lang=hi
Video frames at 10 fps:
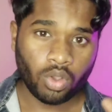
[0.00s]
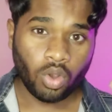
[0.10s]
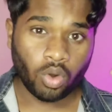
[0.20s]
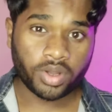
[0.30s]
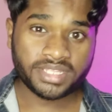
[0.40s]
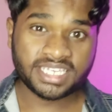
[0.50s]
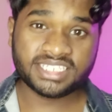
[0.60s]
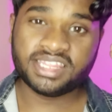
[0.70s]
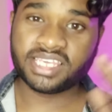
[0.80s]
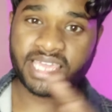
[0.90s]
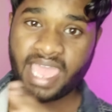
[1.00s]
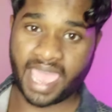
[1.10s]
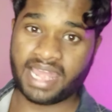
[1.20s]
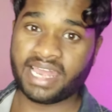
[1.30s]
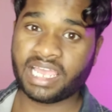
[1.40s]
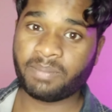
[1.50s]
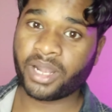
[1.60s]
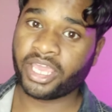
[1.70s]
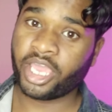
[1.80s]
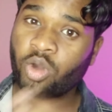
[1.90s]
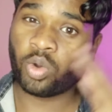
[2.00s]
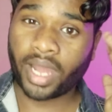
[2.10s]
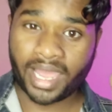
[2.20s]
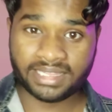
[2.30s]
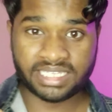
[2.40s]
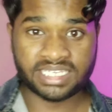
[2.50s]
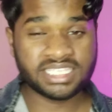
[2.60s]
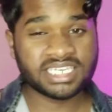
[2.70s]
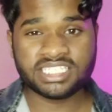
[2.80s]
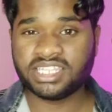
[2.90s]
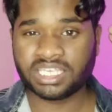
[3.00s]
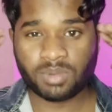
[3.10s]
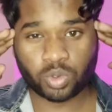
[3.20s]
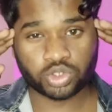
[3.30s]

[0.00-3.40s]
है और इसकी जिंदगी के एल लगे पड़े हैं और आए दिन इसकी जिंदगी में